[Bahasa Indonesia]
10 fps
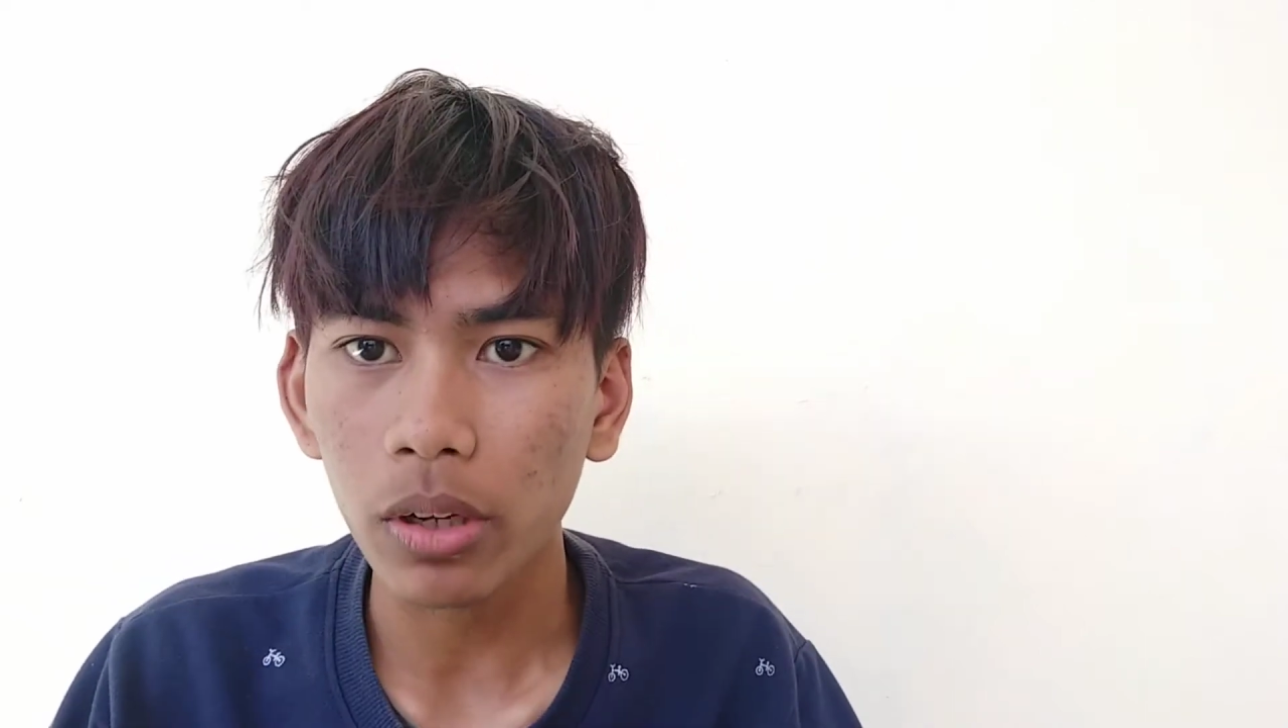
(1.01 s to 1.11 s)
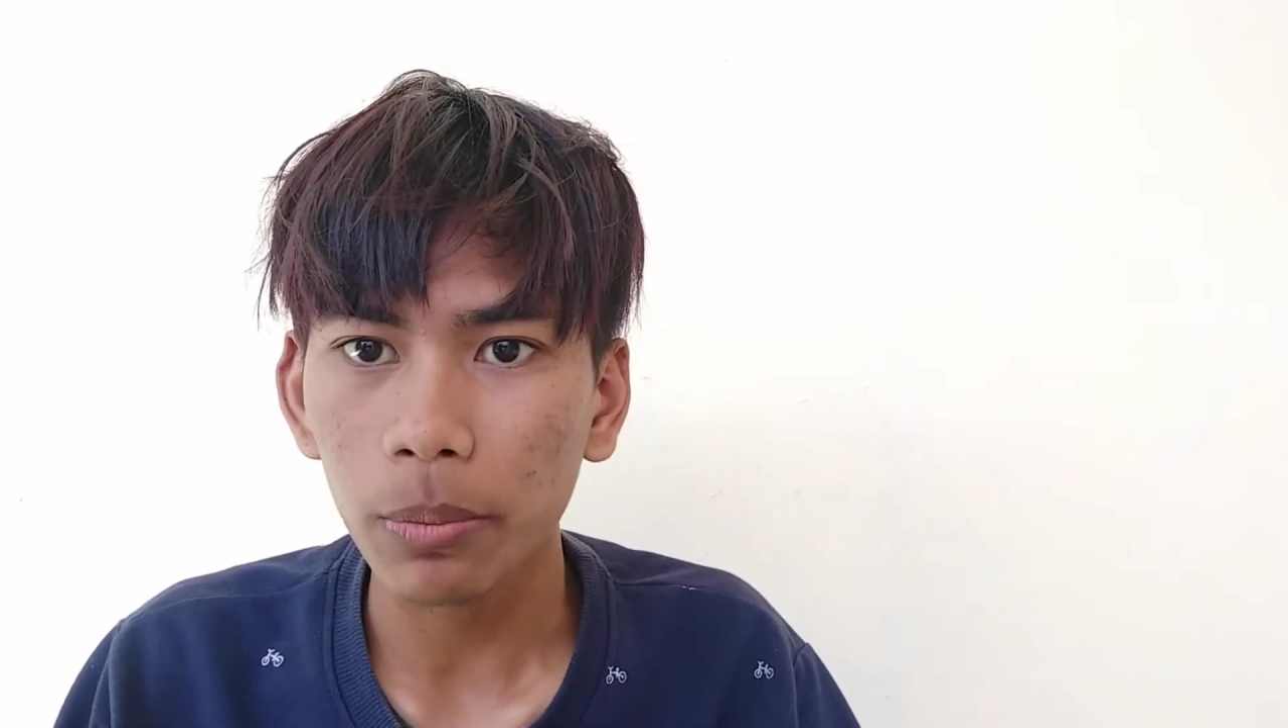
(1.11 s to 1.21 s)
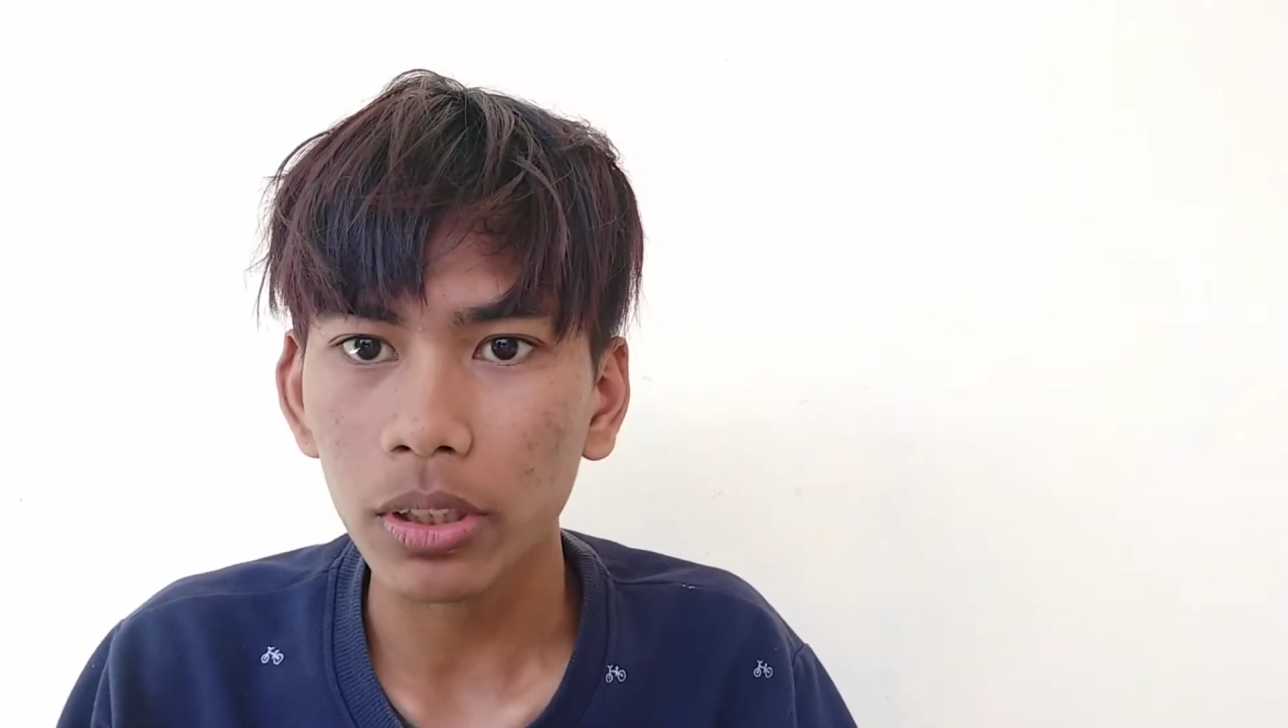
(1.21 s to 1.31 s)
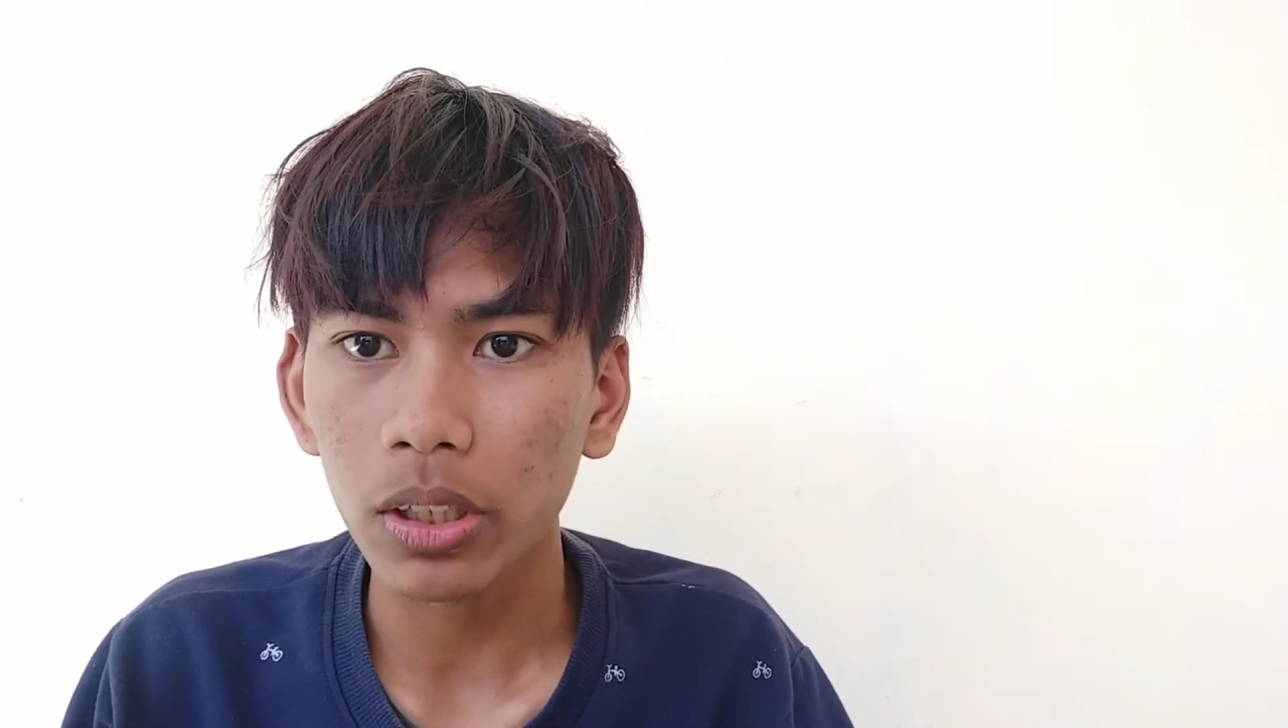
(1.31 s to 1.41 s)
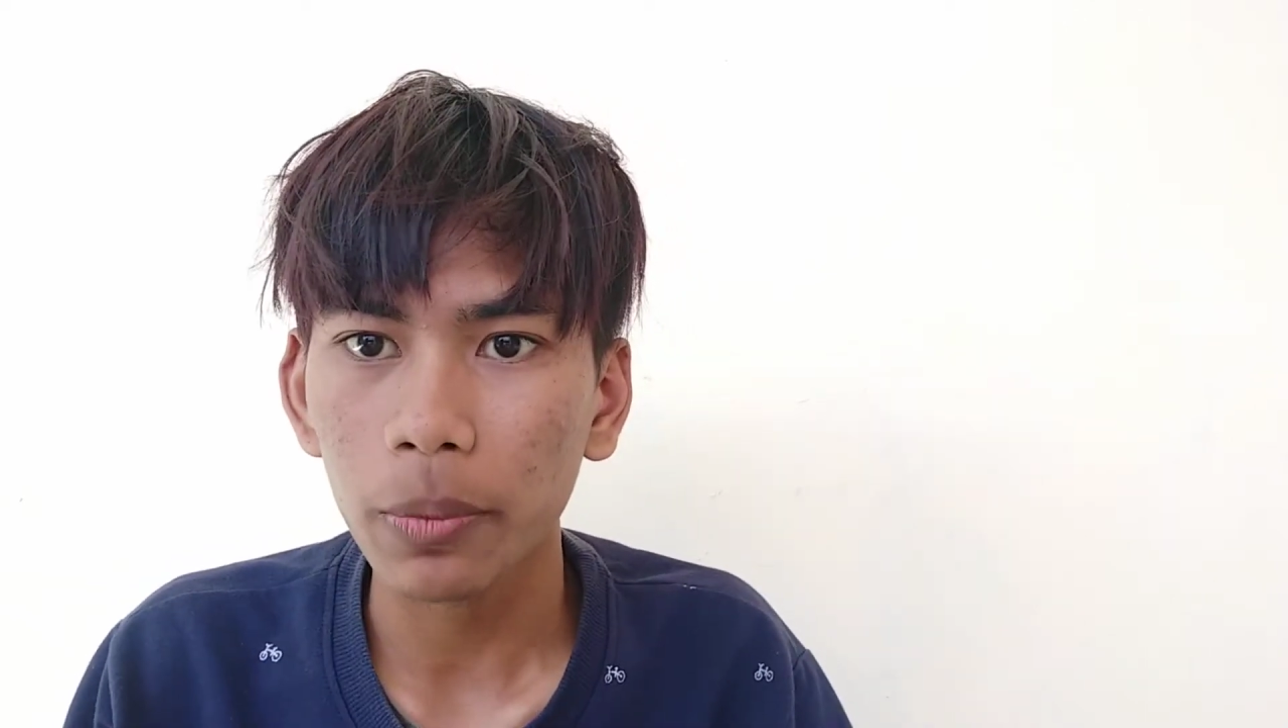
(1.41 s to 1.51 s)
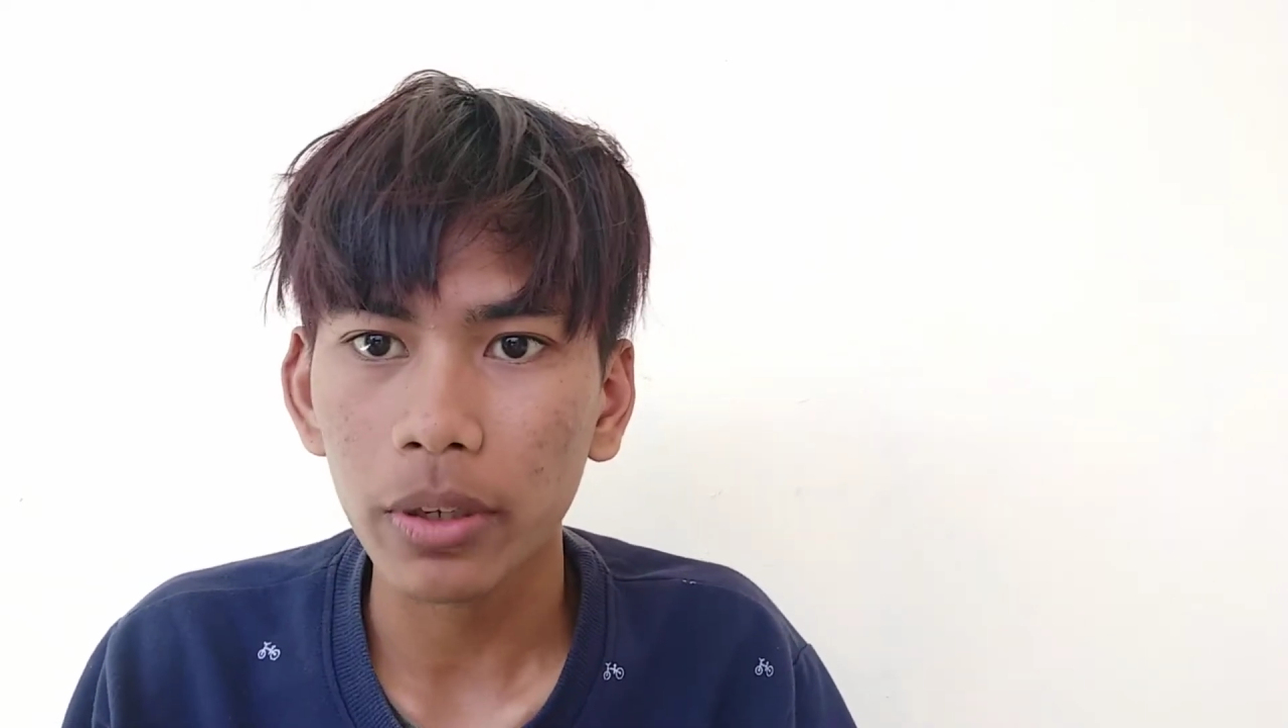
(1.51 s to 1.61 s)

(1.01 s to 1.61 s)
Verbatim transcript: warahmatullahi